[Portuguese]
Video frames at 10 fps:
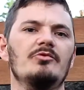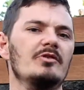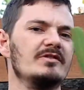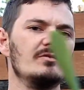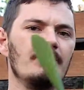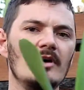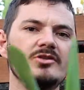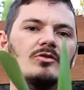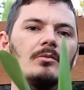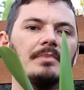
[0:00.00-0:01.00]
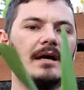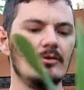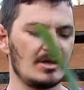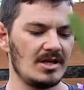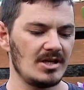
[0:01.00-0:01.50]
Vocês podem comprar a
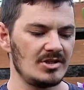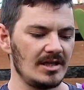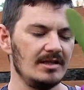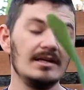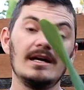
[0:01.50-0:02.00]
orquídea,